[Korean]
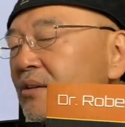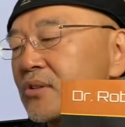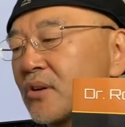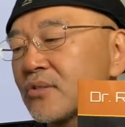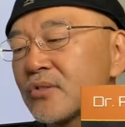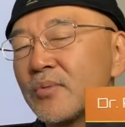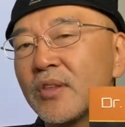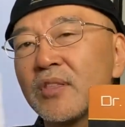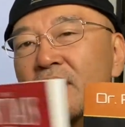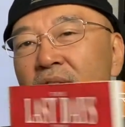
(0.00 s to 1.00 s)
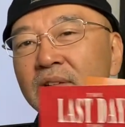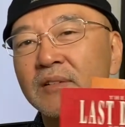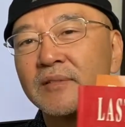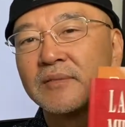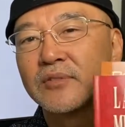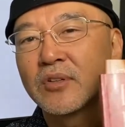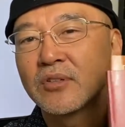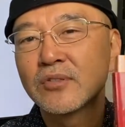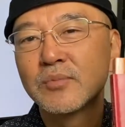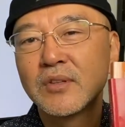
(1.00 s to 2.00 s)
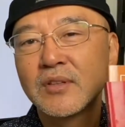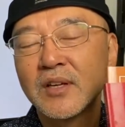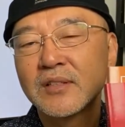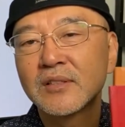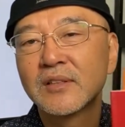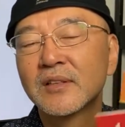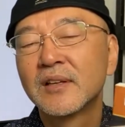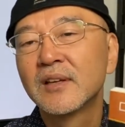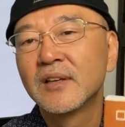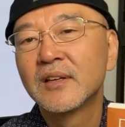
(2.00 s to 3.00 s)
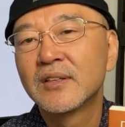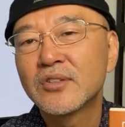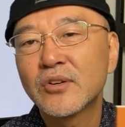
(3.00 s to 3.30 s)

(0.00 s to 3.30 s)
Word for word: 척 스미스, 척 스미스가 쓴, 이 척